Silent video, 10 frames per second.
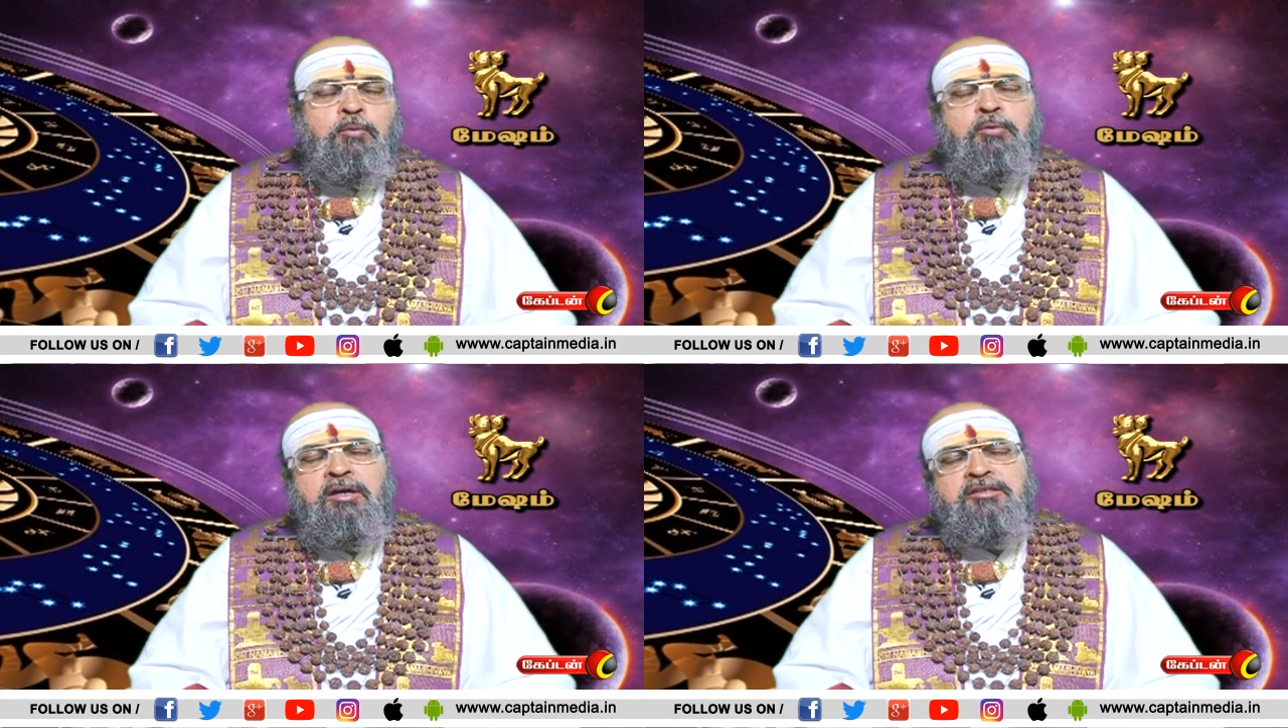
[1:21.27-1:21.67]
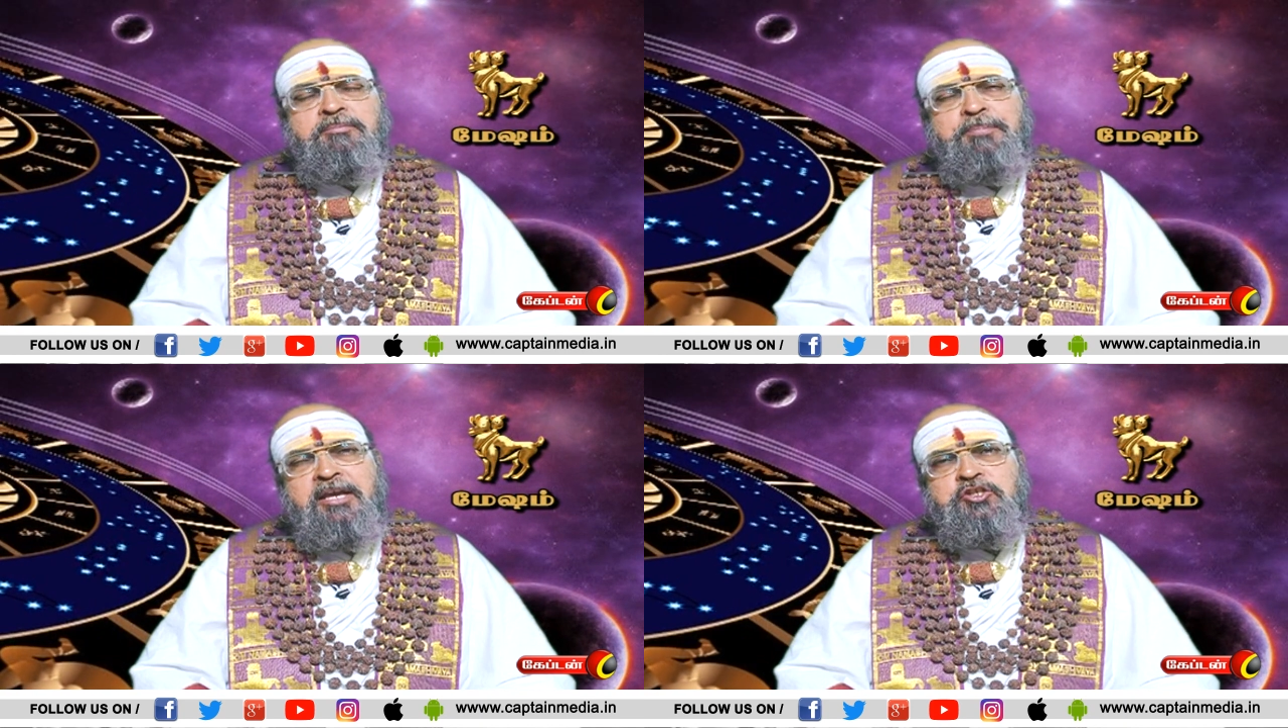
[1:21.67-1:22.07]
உங்களது
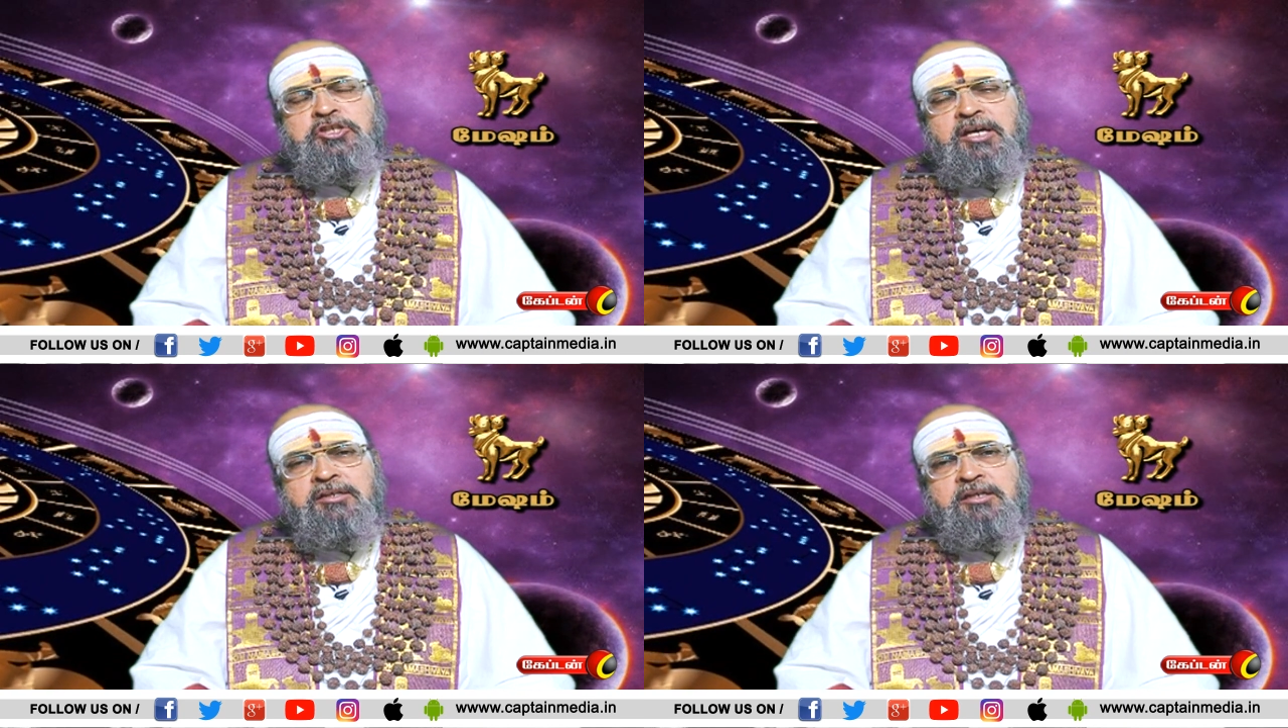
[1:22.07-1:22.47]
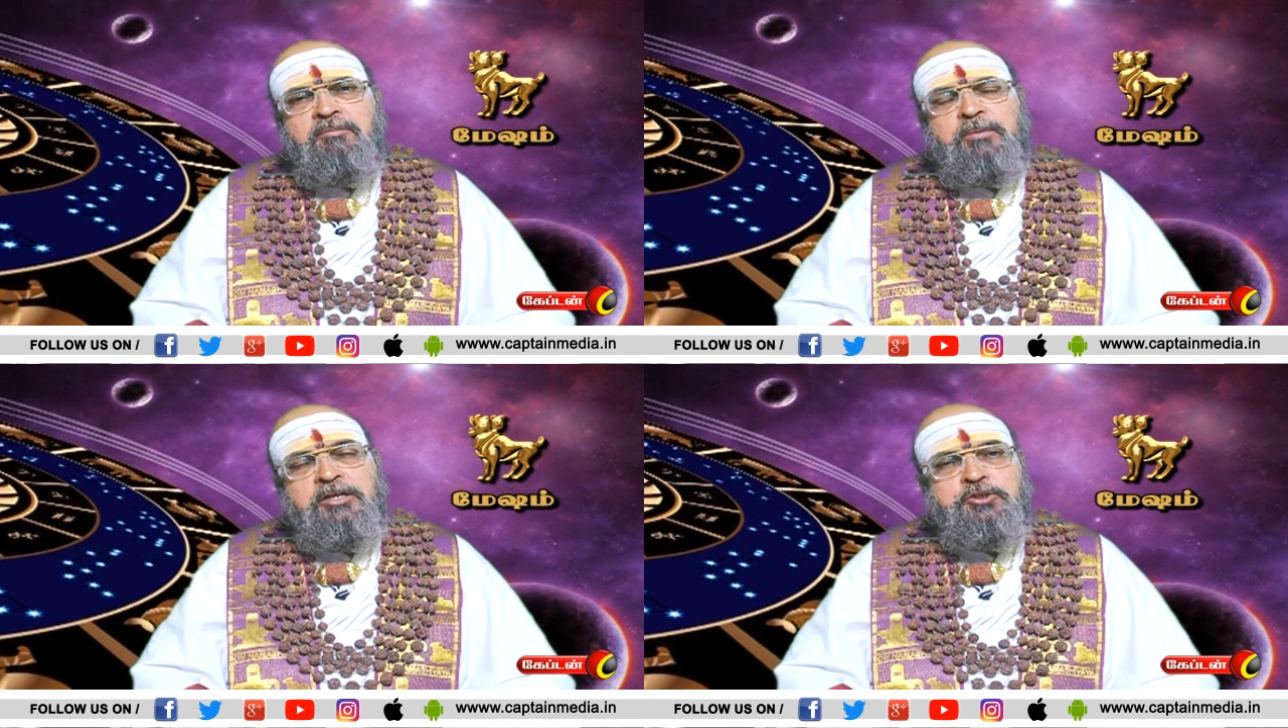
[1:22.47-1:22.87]

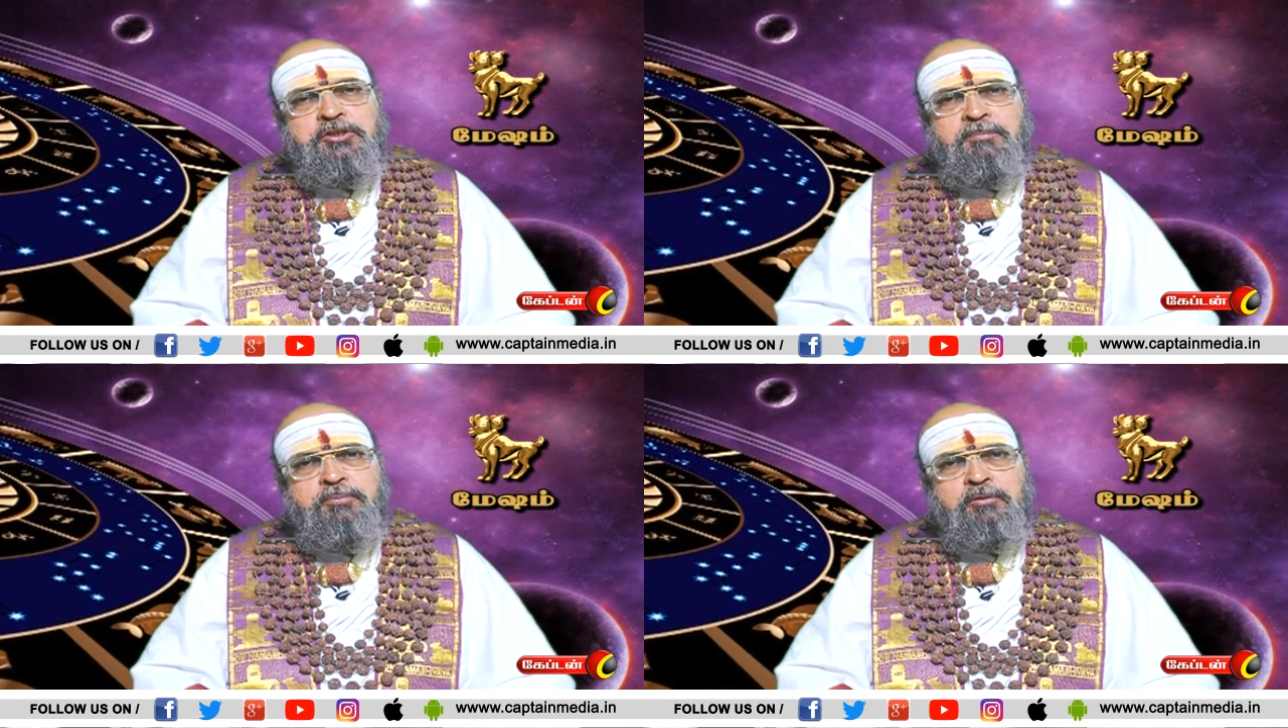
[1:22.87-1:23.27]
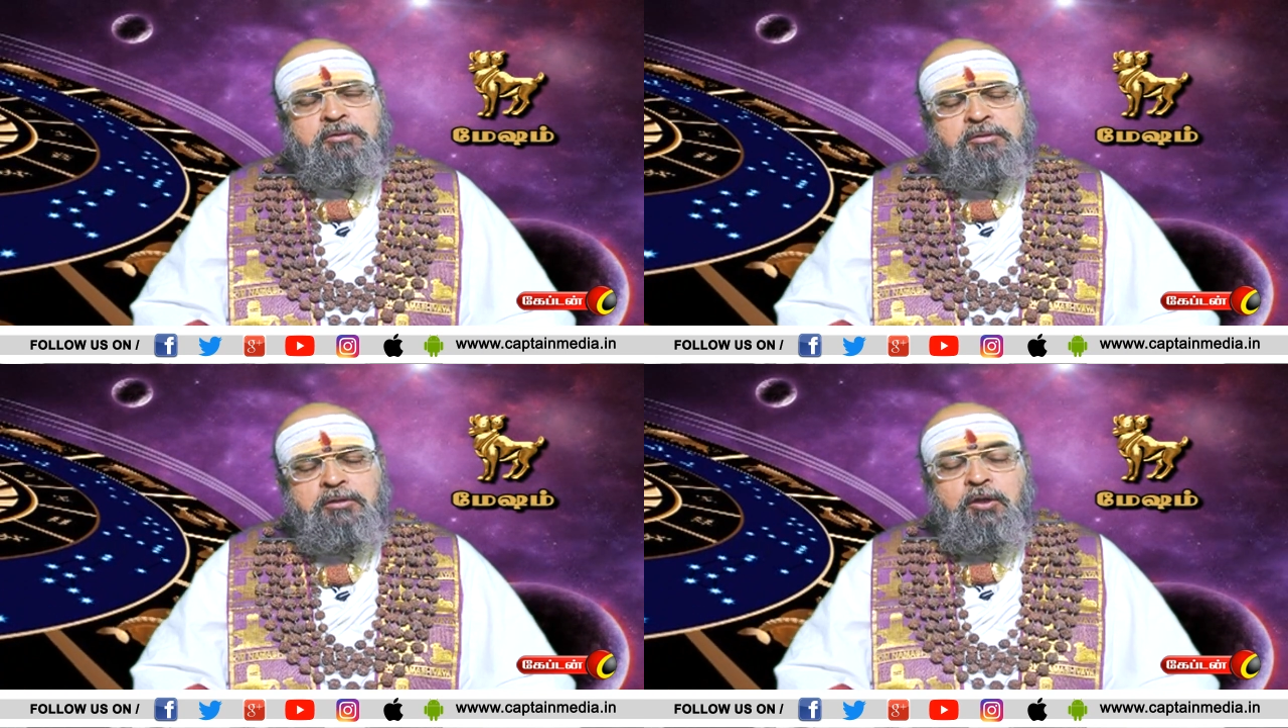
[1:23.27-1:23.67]
பேச்சாற்றல் பழிச்சிட போகிறது